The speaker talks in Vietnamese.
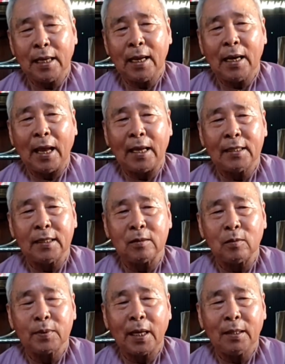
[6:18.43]
nghe lại thì
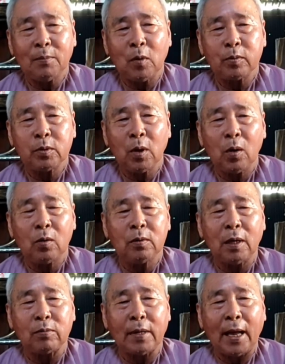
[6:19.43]
cũng thấy một số
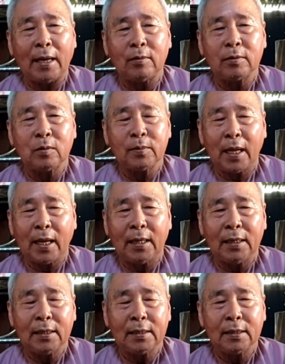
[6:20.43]
đồng đạo chúng ta
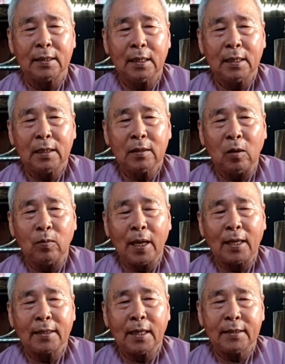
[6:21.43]
cũng
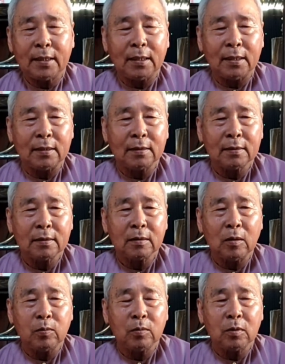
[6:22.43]
ăn chay trường
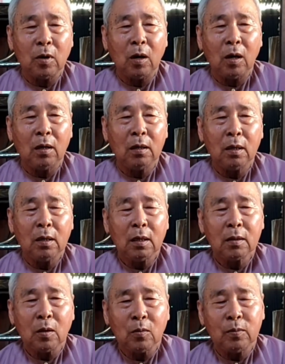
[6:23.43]
cũng có
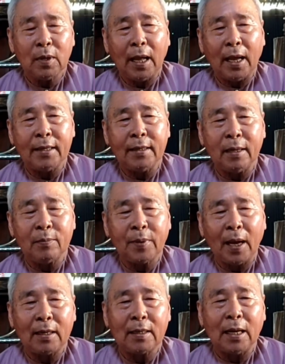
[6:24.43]
cúng lại niệm
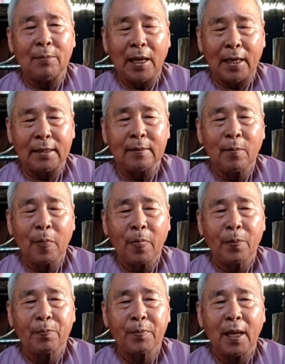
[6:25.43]
Phật làm lành
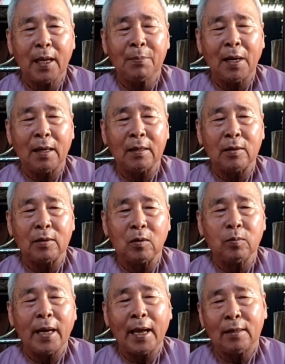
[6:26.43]
thế mà rồi
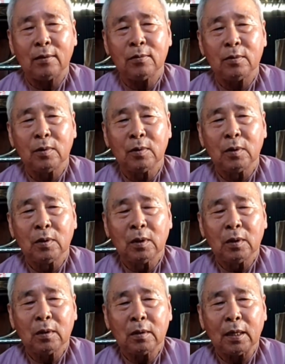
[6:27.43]
cũng đau
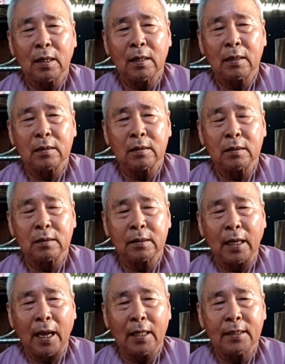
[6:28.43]
à,
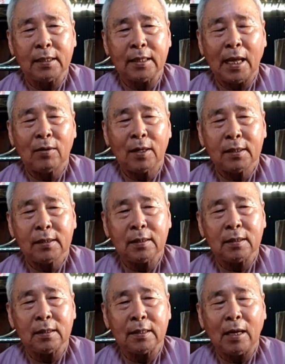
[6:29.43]
kẻ thì đau ít
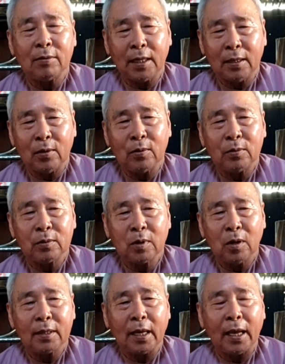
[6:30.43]
người đau nhiều
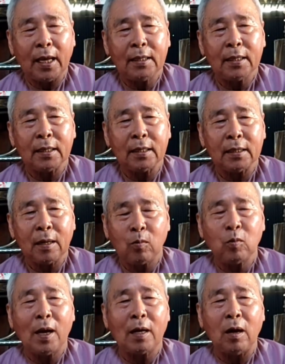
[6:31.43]
có kẻ thì
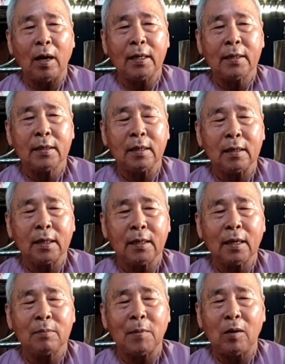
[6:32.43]
không qua khỏi những cái
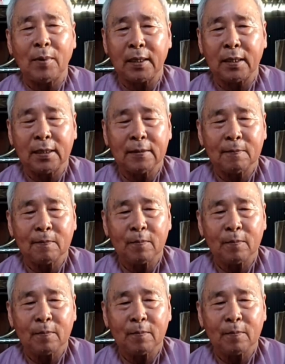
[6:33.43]
cơn bạo bệnh nữa